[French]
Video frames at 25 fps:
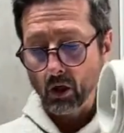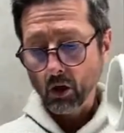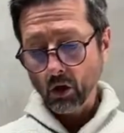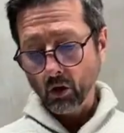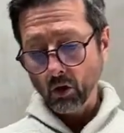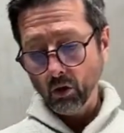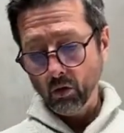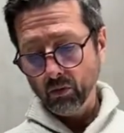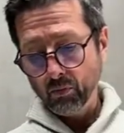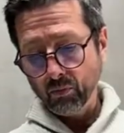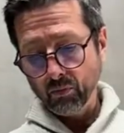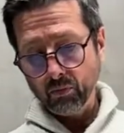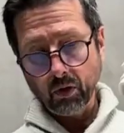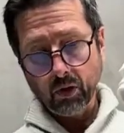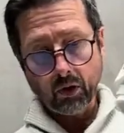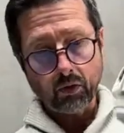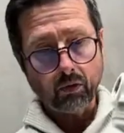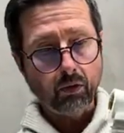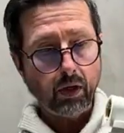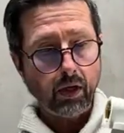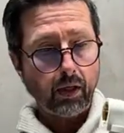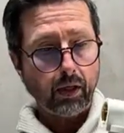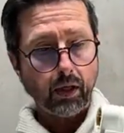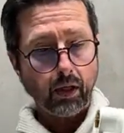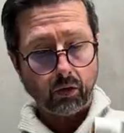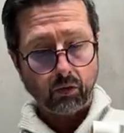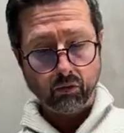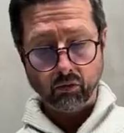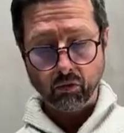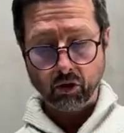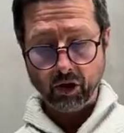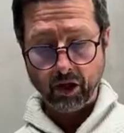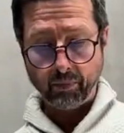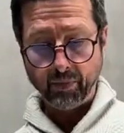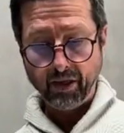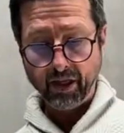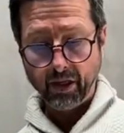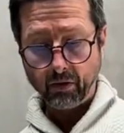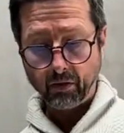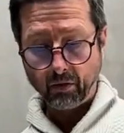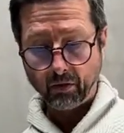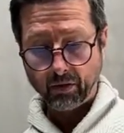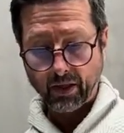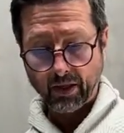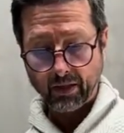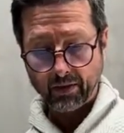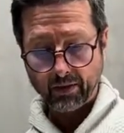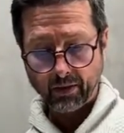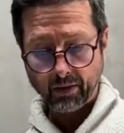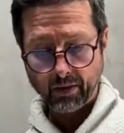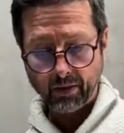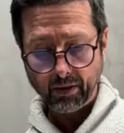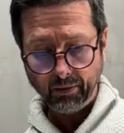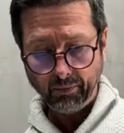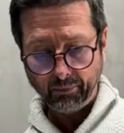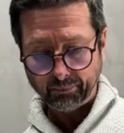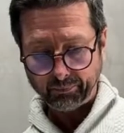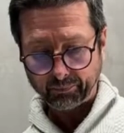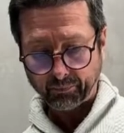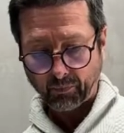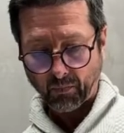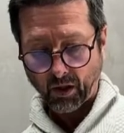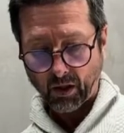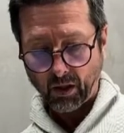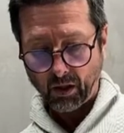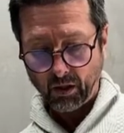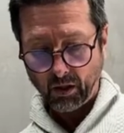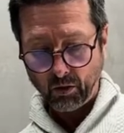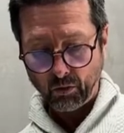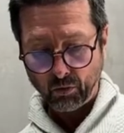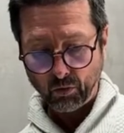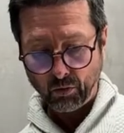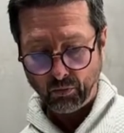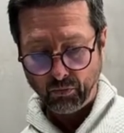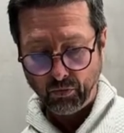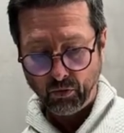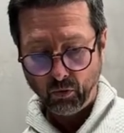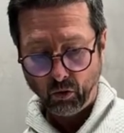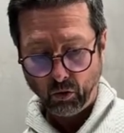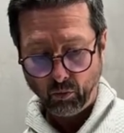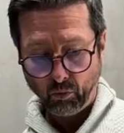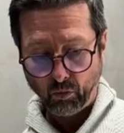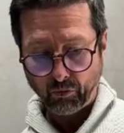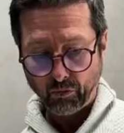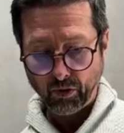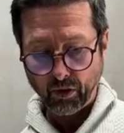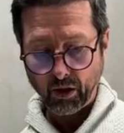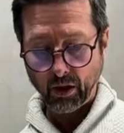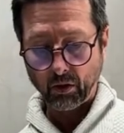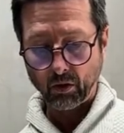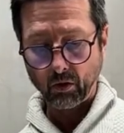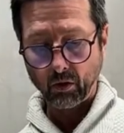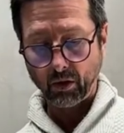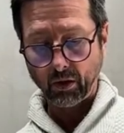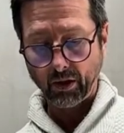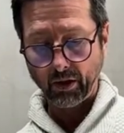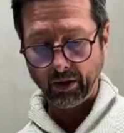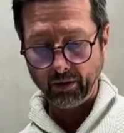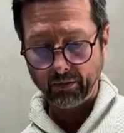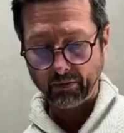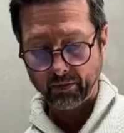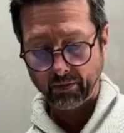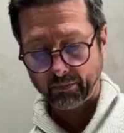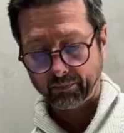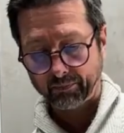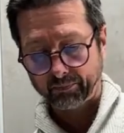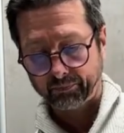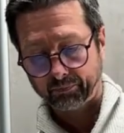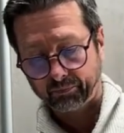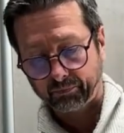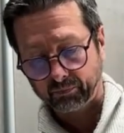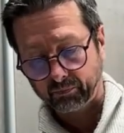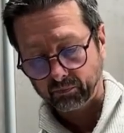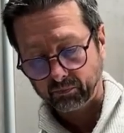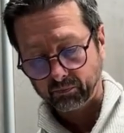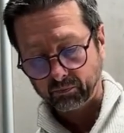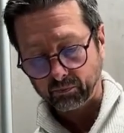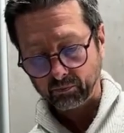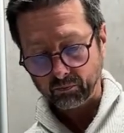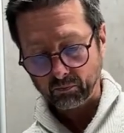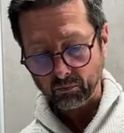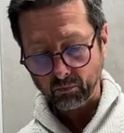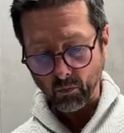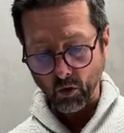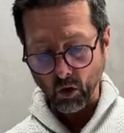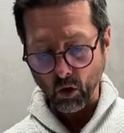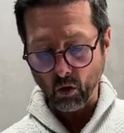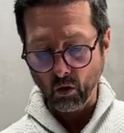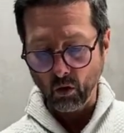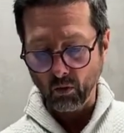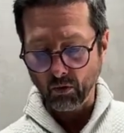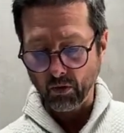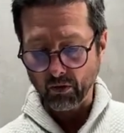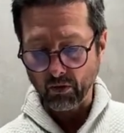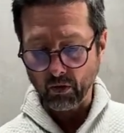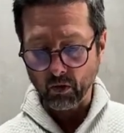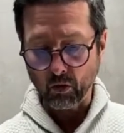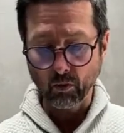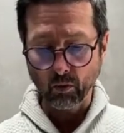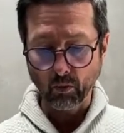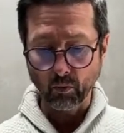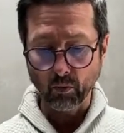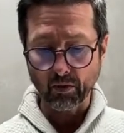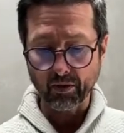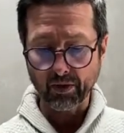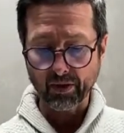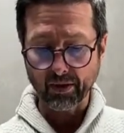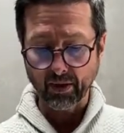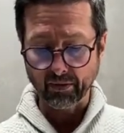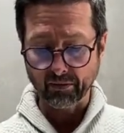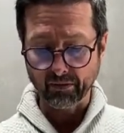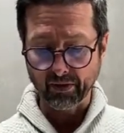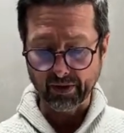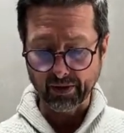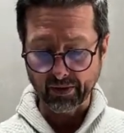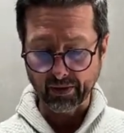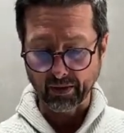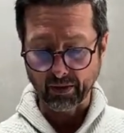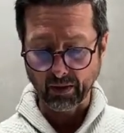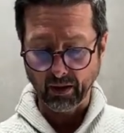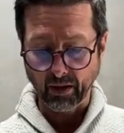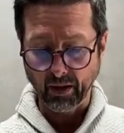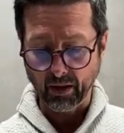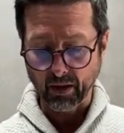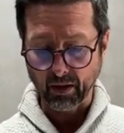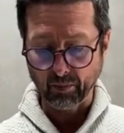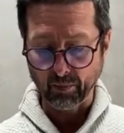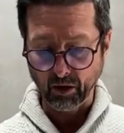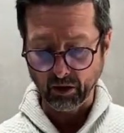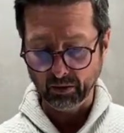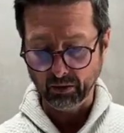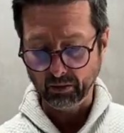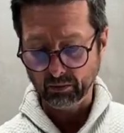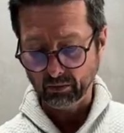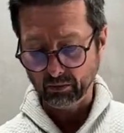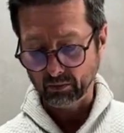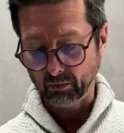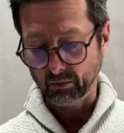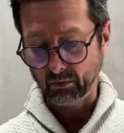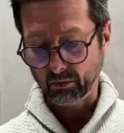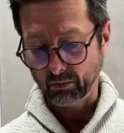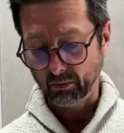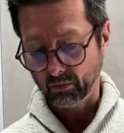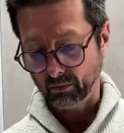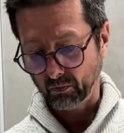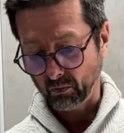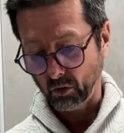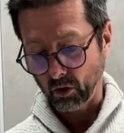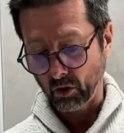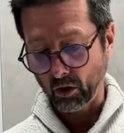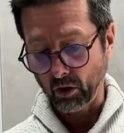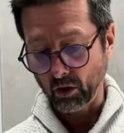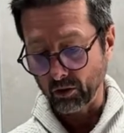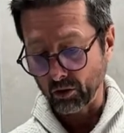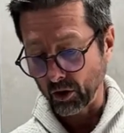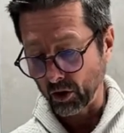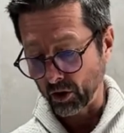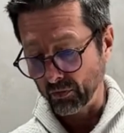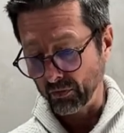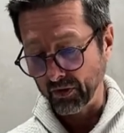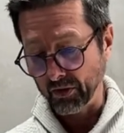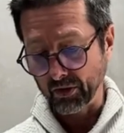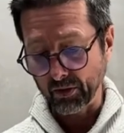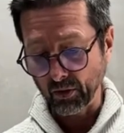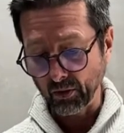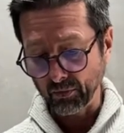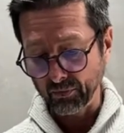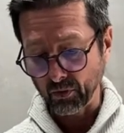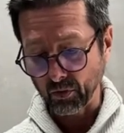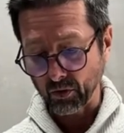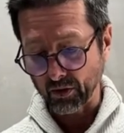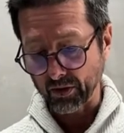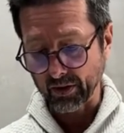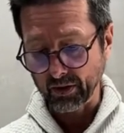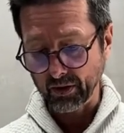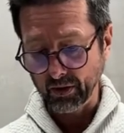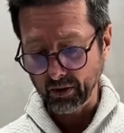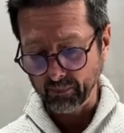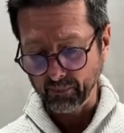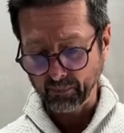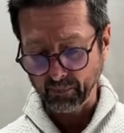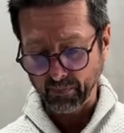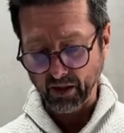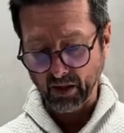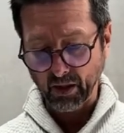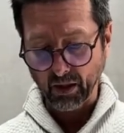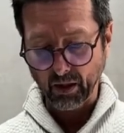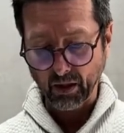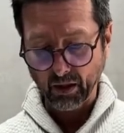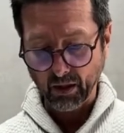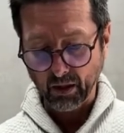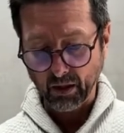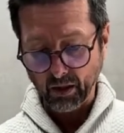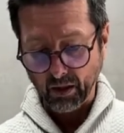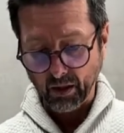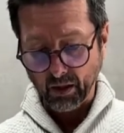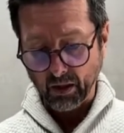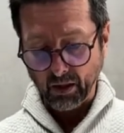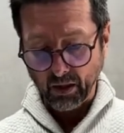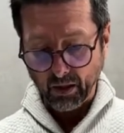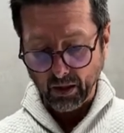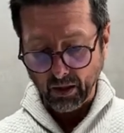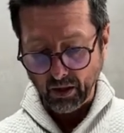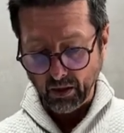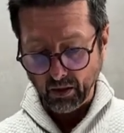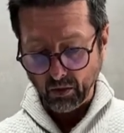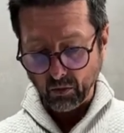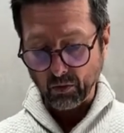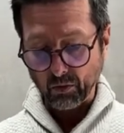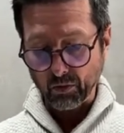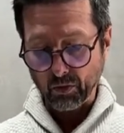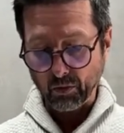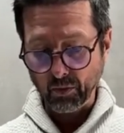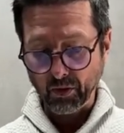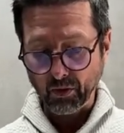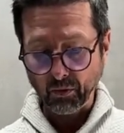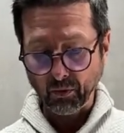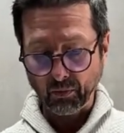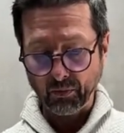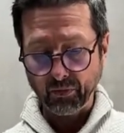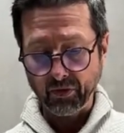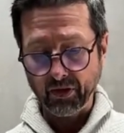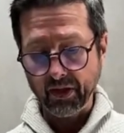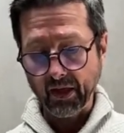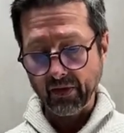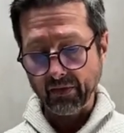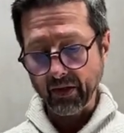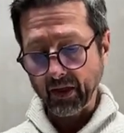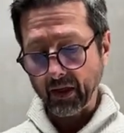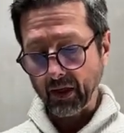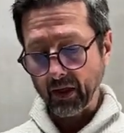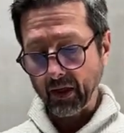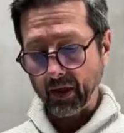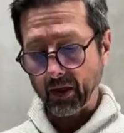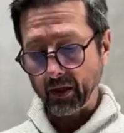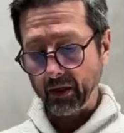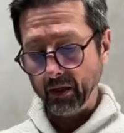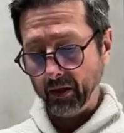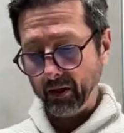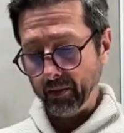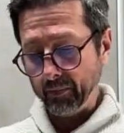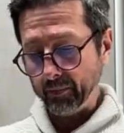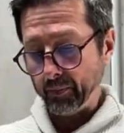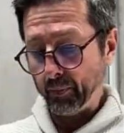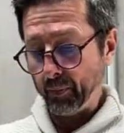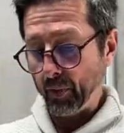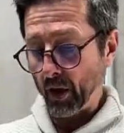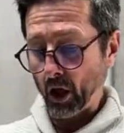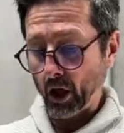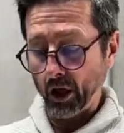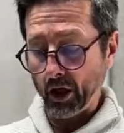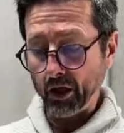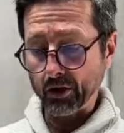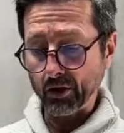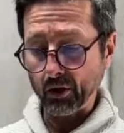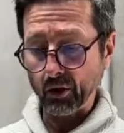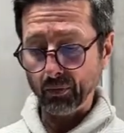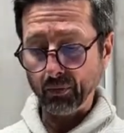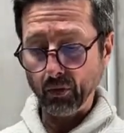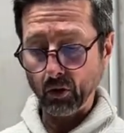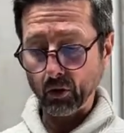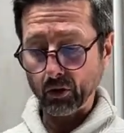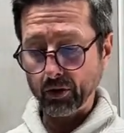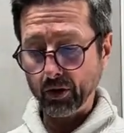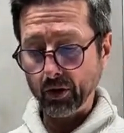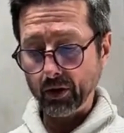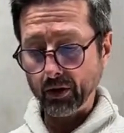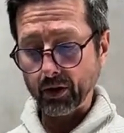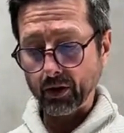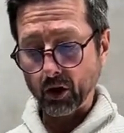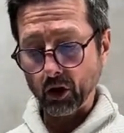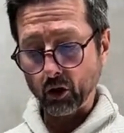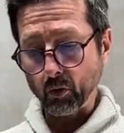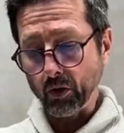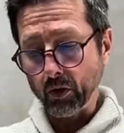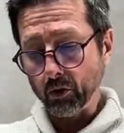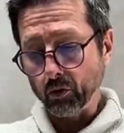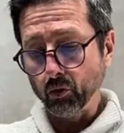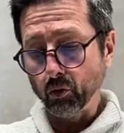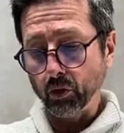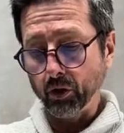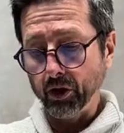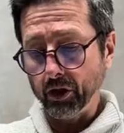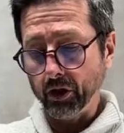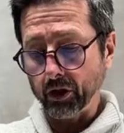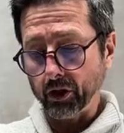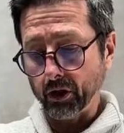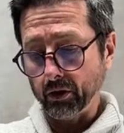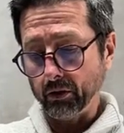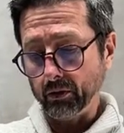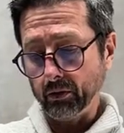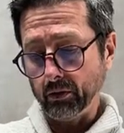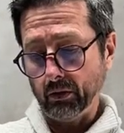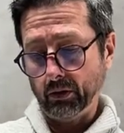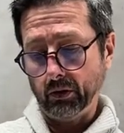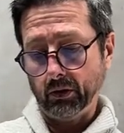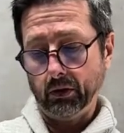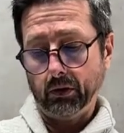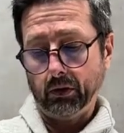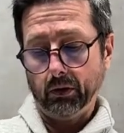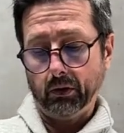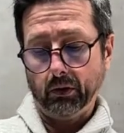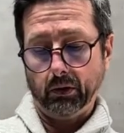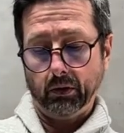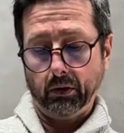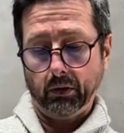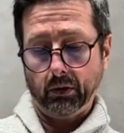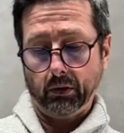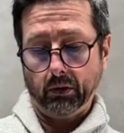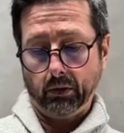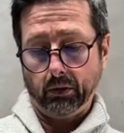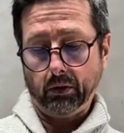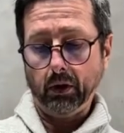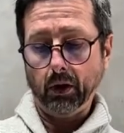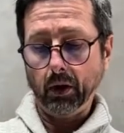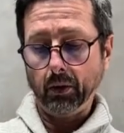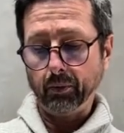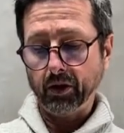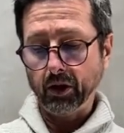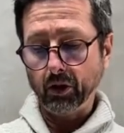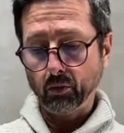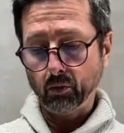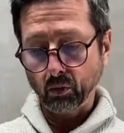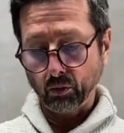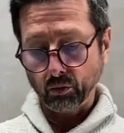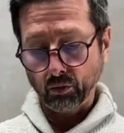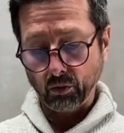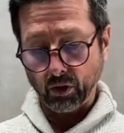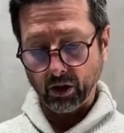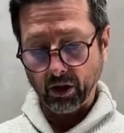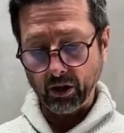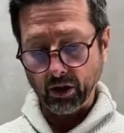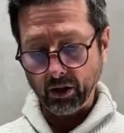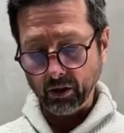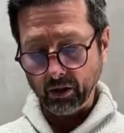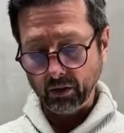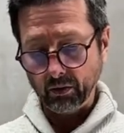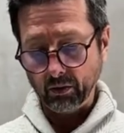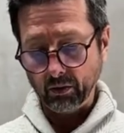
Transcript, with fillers: Une fois que la cartouche est bien encastrée, il suffit de remonter la collerette. On va commencer à visser à la main. Voilà, ça se vit sans forcer. Et ensuite, on finit avec la clé. Pareil, sans forcer, c'est un joint torique. Hein. Un petit tour de clé